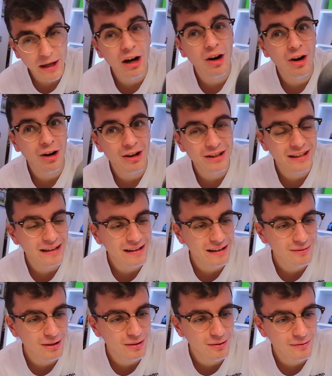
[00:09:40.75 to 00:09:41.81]
Però niente,
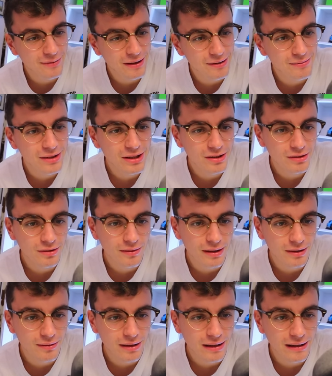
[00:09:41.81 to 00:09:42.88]
volevo fare un video dove,
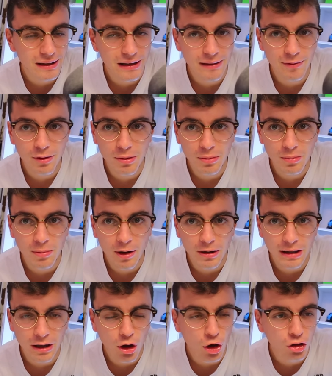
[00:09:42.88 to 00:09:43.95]
dove chiedevo un po'
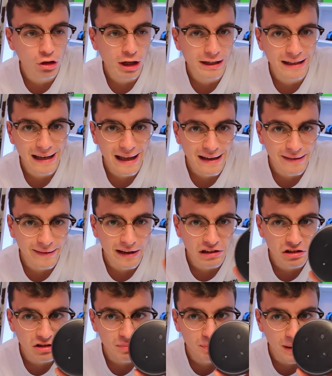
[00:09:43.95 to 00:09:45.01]
di cose ad Alexa,
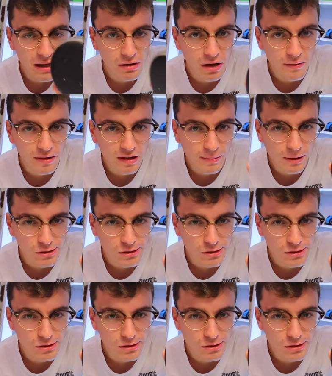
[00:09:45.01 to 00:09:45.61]
spero che vi sia